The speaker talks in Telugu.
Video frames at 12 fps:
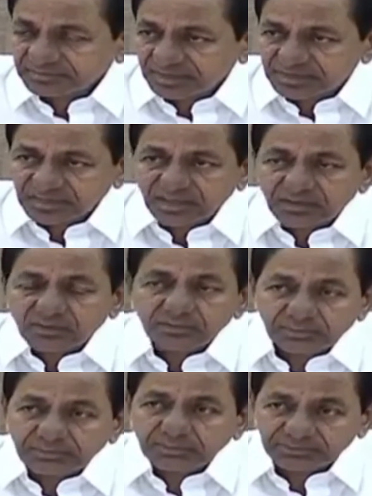ట్రక్కులు
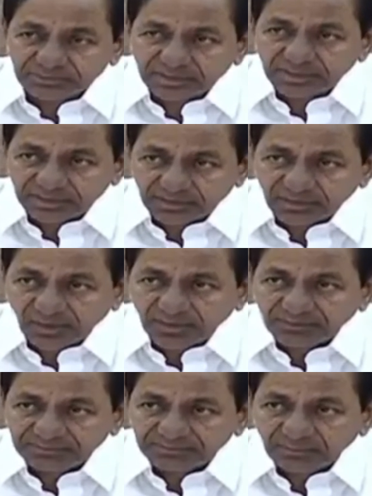నింపి పంపుతుండండి
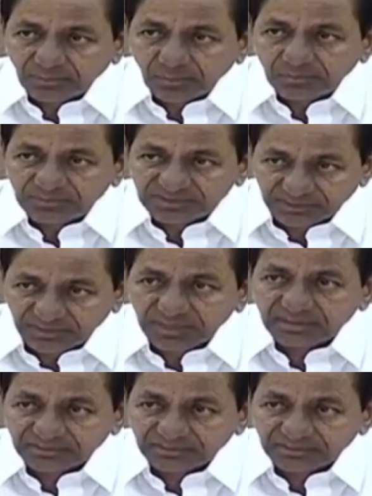శవాలను